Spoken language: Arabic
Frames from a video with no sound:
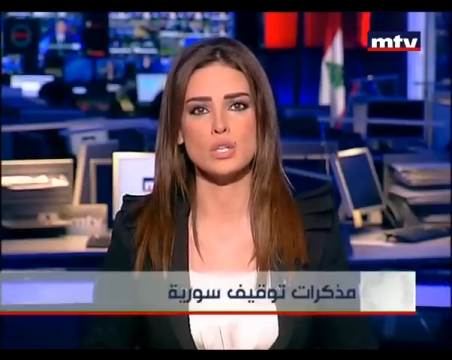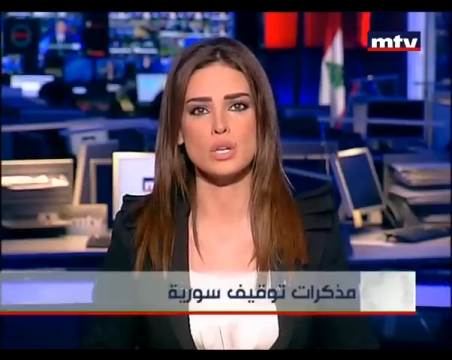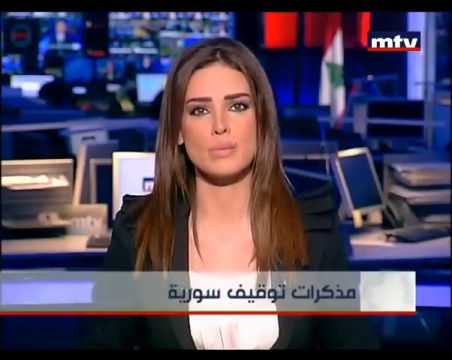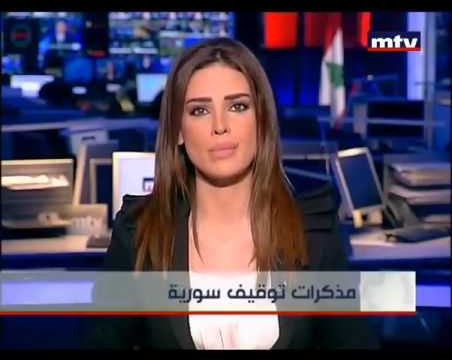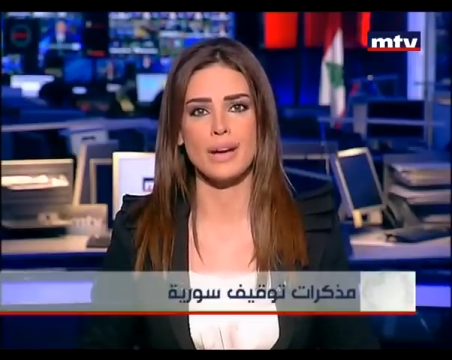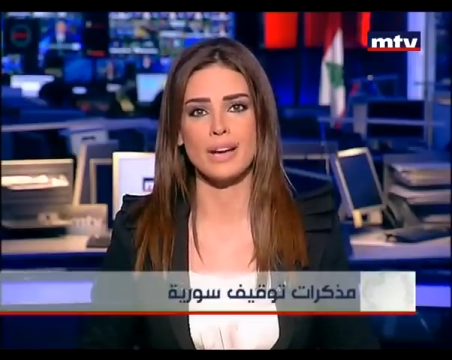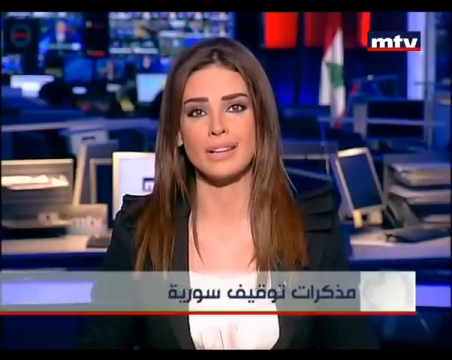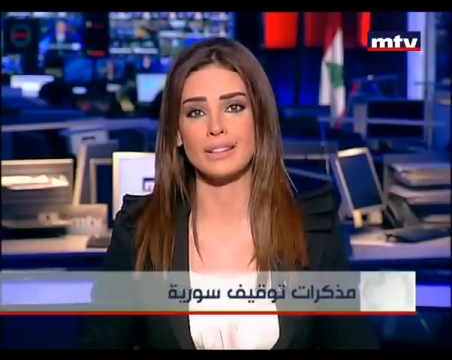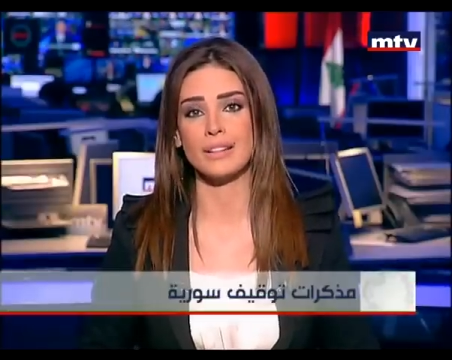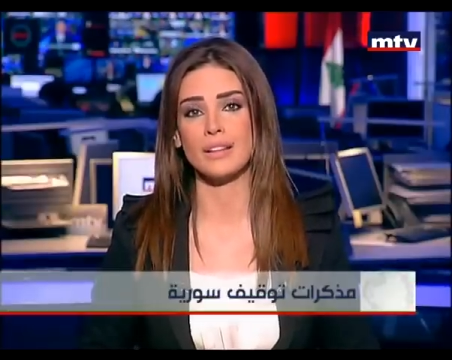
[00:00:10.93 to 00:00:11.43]

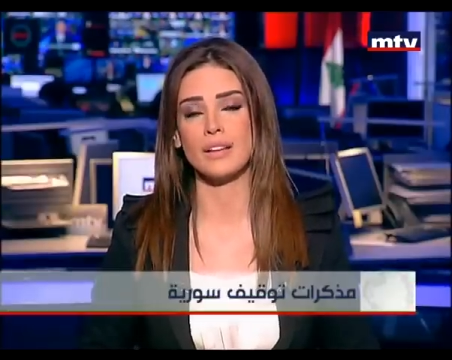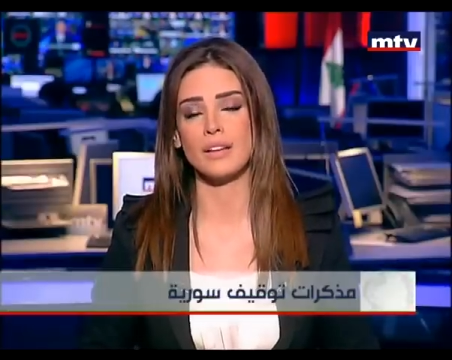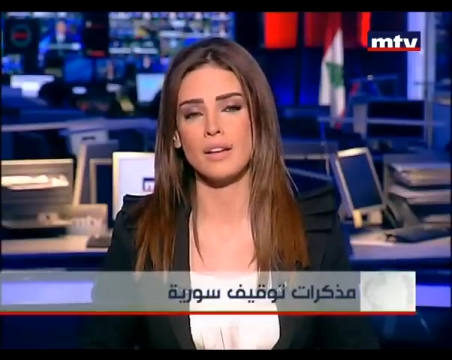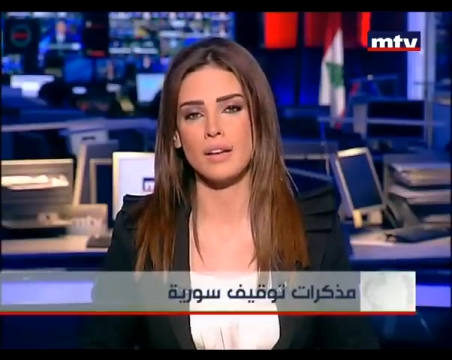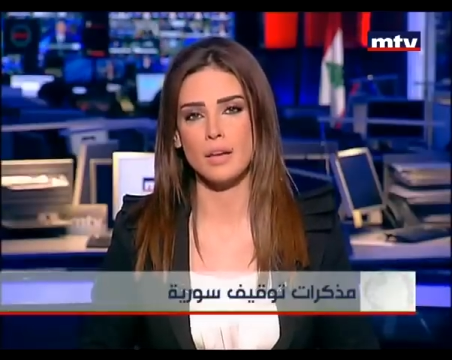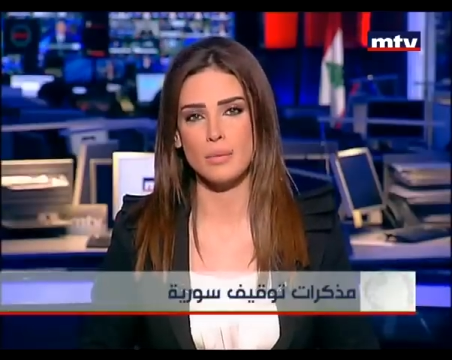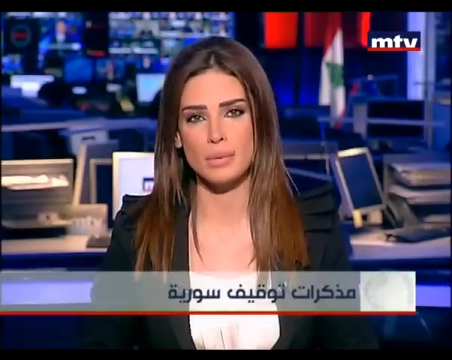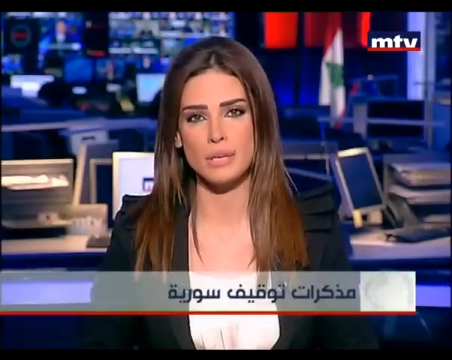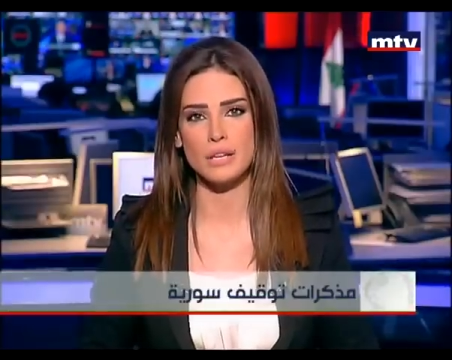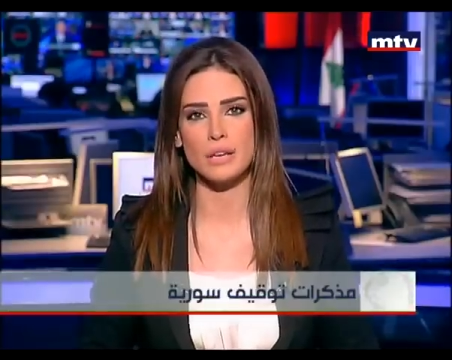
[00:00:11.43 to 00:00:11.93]
الجماعات
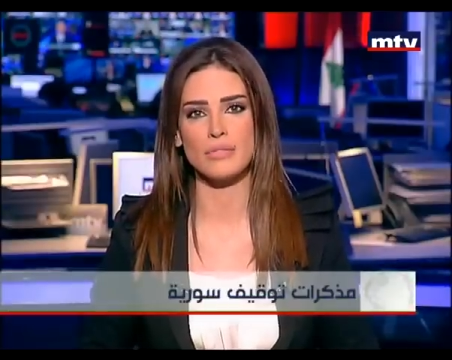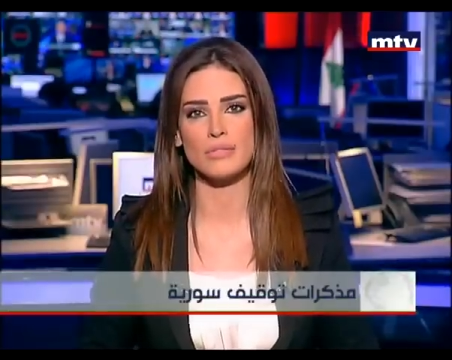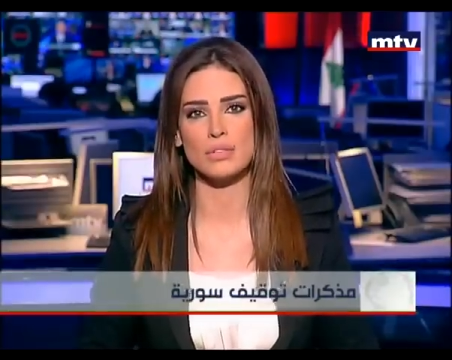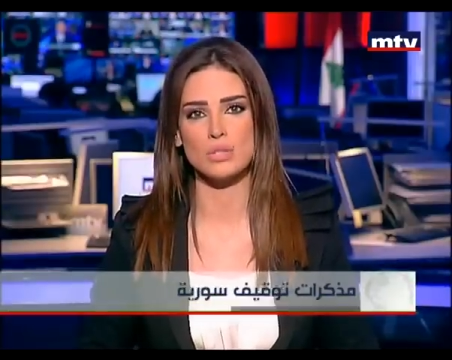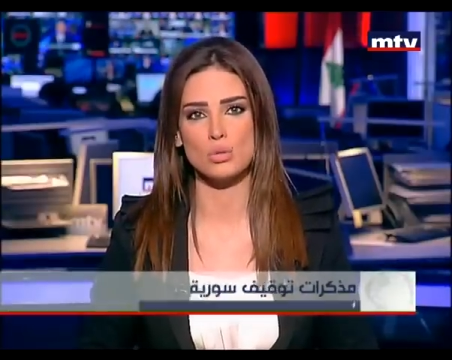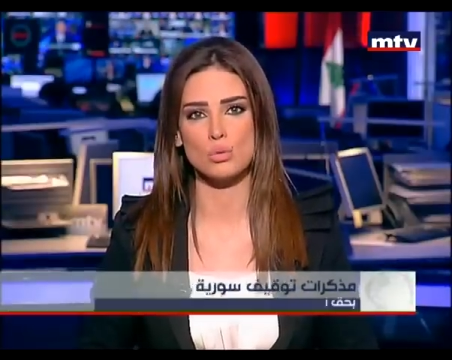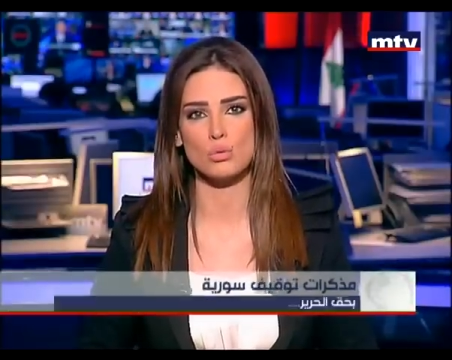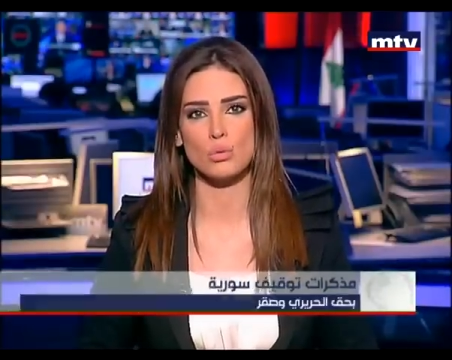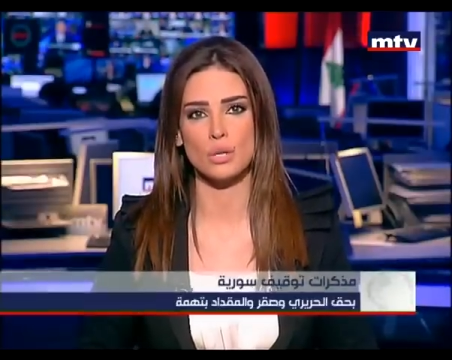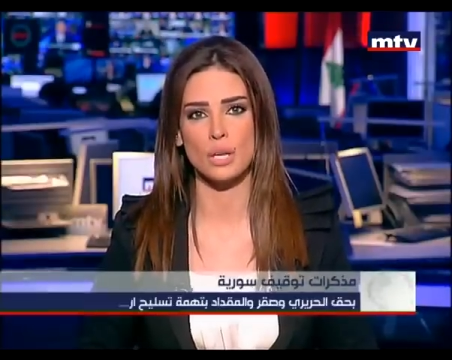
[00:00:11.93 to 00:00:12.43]
الإرهابية
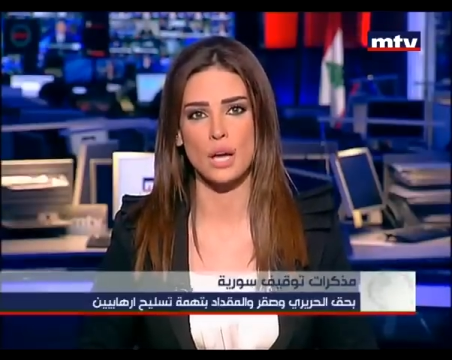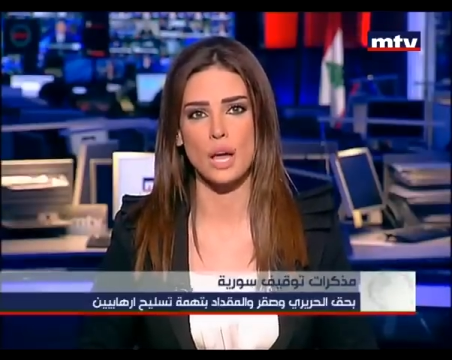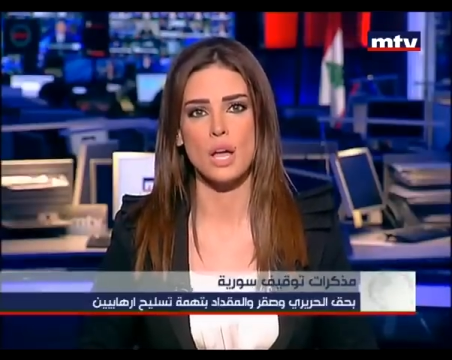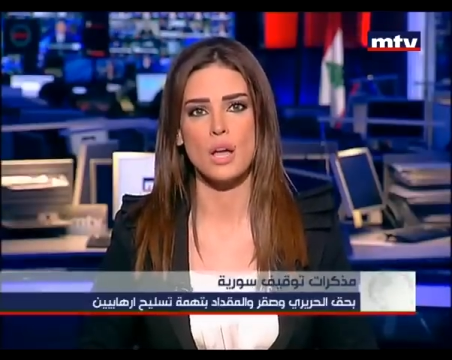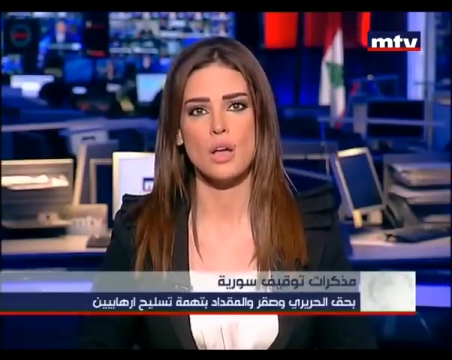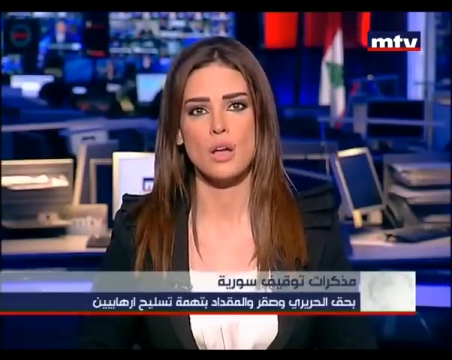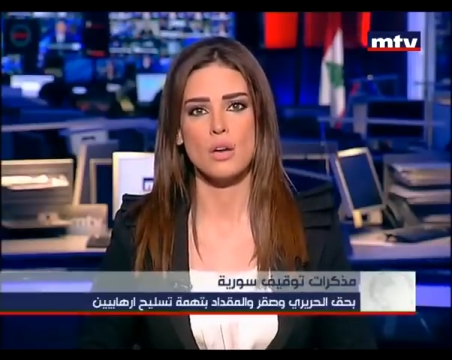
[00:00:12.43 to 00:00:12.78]
في سوريا